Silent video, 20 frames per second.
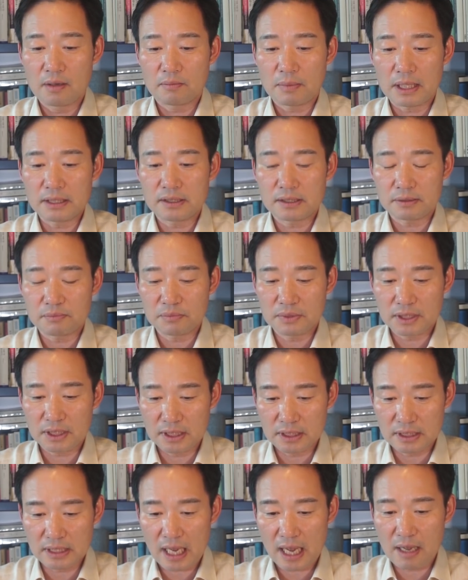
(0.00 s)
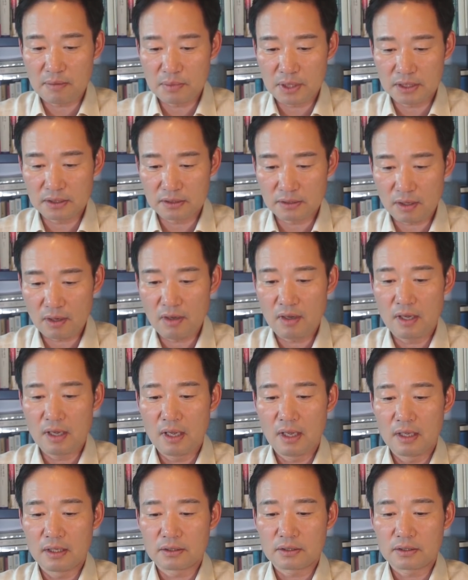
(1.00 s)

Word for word: 말씀드린다 하면서